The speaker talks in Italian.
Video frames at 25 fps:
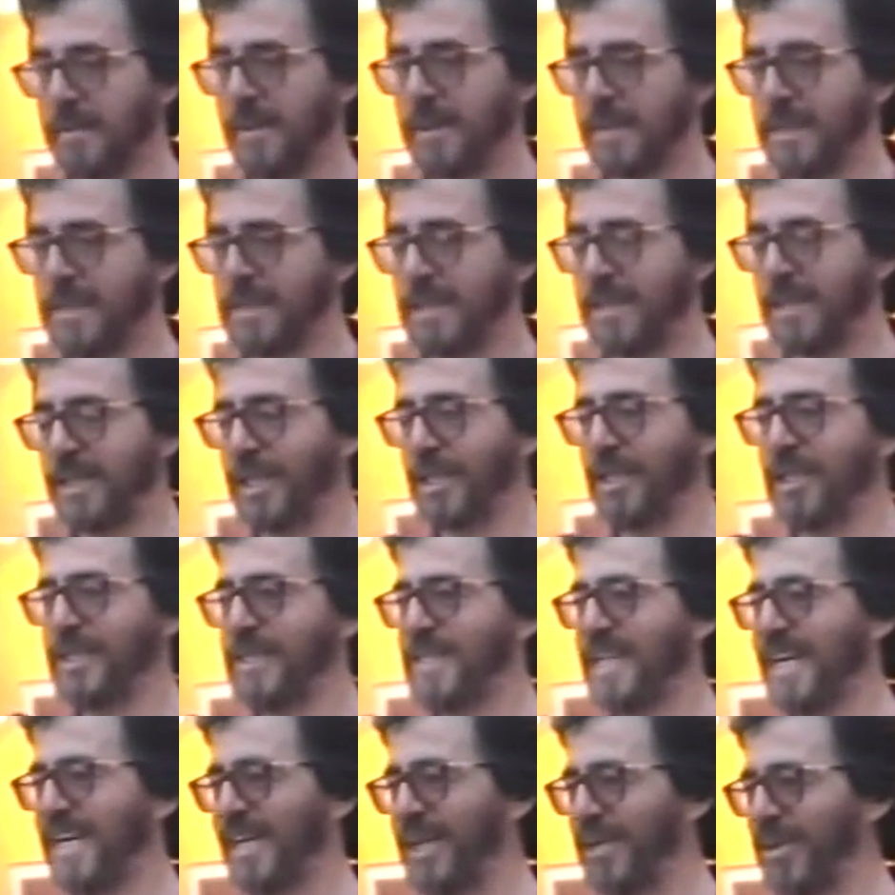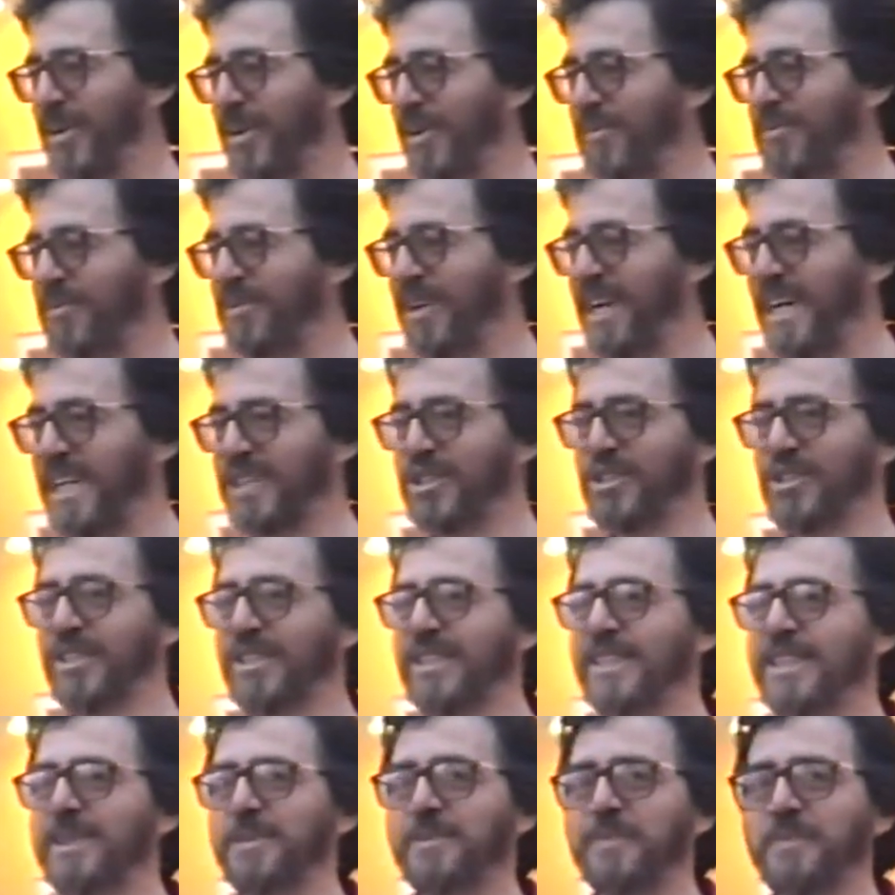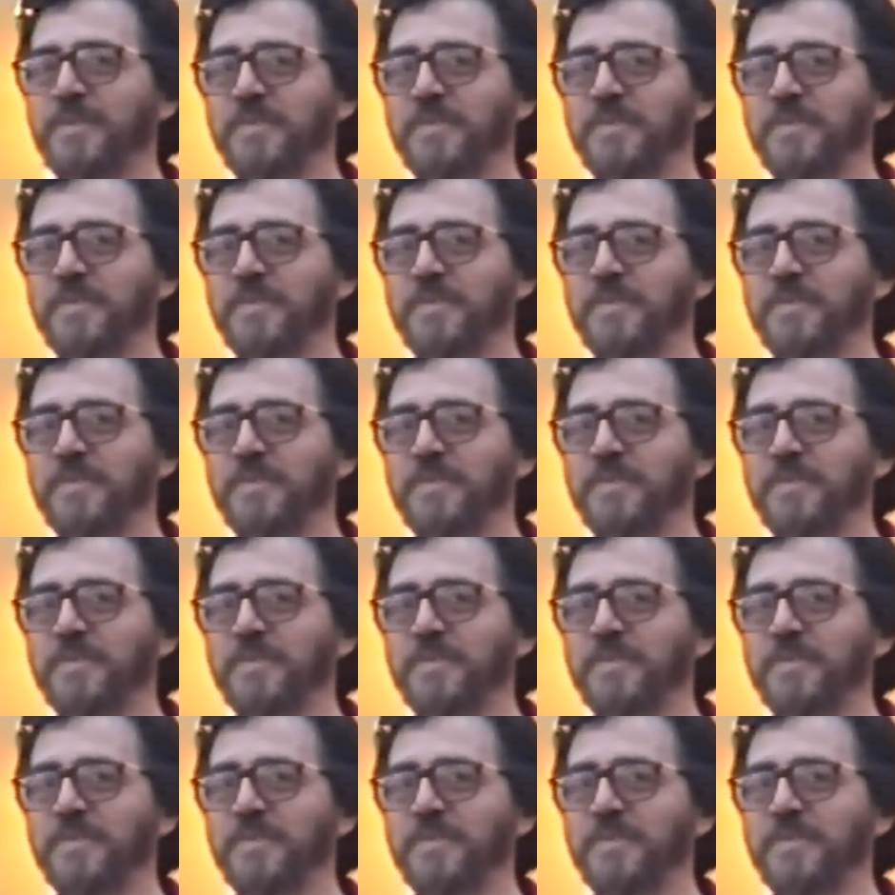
E eh, sintetizzare non è facile.